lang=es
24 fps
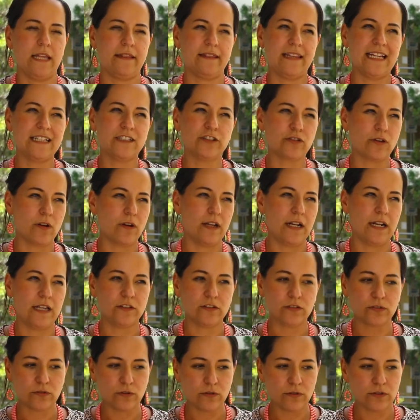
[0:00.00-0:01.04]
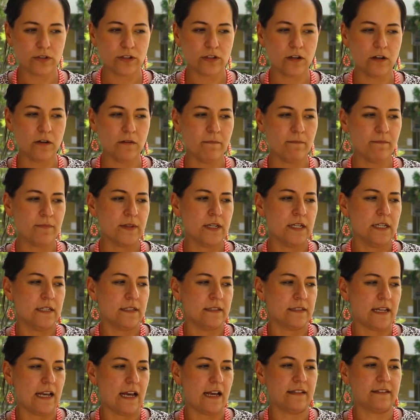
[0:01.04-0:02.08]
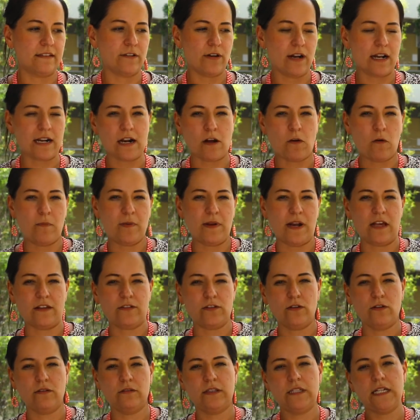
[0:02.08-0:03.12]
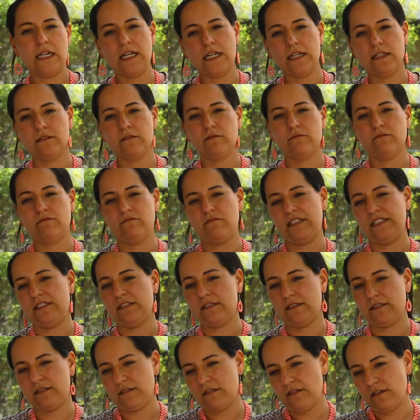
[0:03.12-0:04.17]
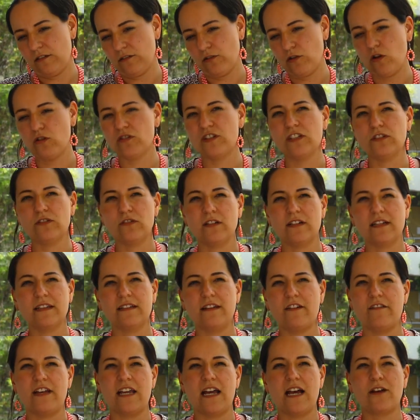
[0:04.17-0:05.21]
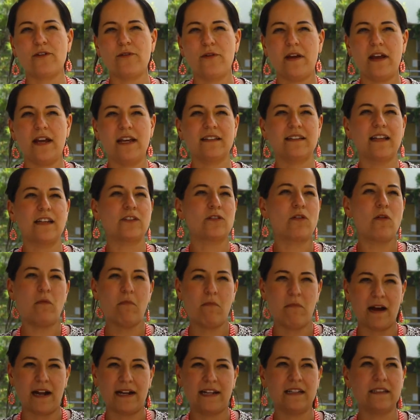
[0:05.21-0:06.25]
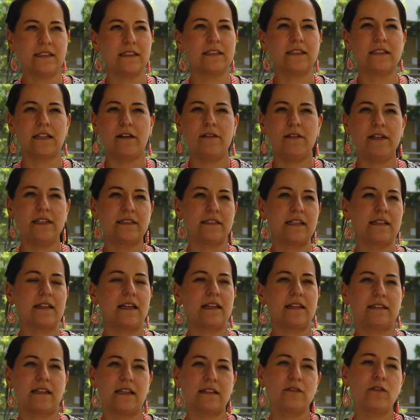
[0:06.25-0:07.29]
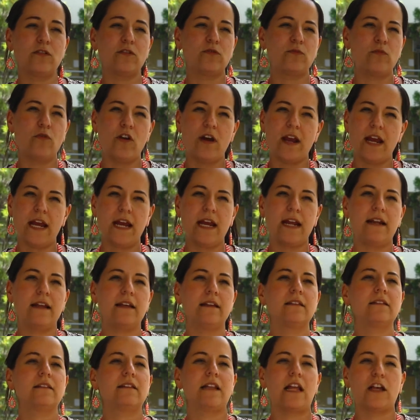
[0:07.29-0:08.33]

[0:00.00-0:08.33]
Dentro del estudio se hace una recopilación de pues, dos historias de vida gruesas con varias entrevistas a esas dos mujeres.